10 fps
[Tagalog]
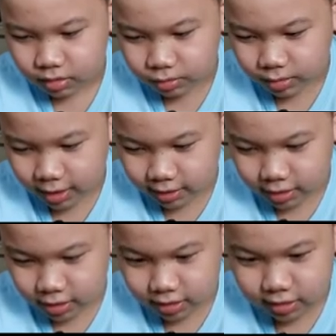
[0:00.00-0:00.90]
Yung cut
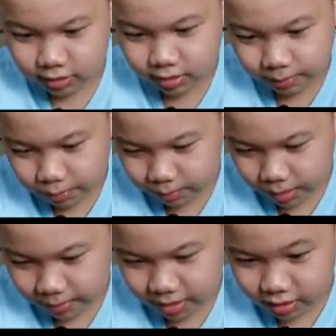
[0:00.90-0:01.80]
ears, yun ang
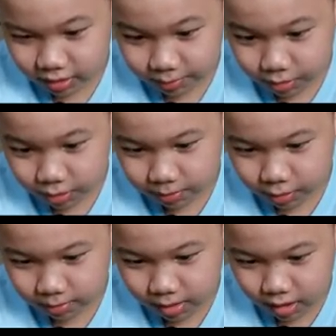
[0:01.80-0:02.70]
problema natin. Pero pag
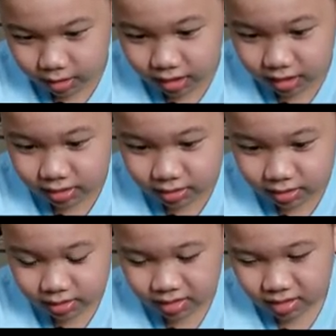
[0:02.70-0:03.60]
umaga,
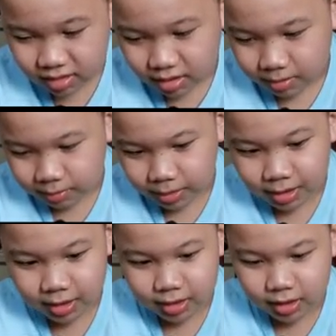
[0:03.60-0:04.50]

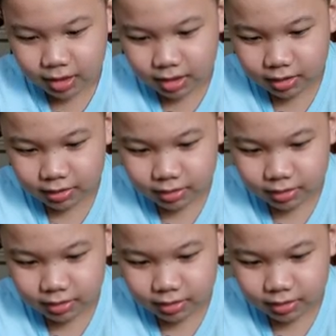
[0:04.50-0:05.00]
pwede na din yan.